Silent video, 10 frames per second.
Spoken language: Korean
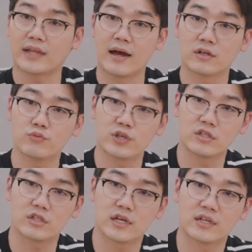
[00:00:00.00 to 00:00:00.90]
다른
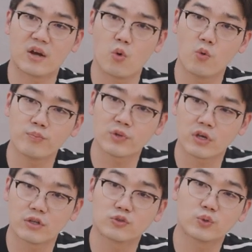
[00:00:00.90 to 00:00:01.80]
위치에다
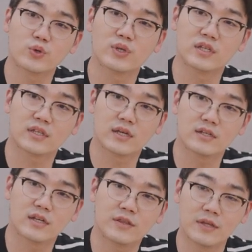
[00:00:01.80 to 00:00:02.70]
옮겨도
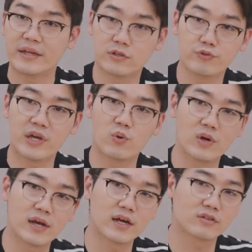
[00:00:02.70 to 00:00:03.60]
이제는 매트 위에
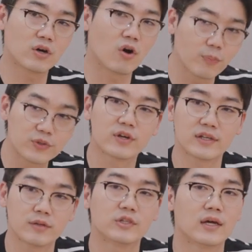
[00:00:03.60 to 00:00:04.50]
올라가서 엎드려야
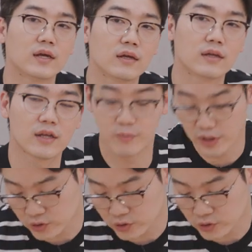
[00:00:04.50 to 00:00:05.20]
됩니다. 한번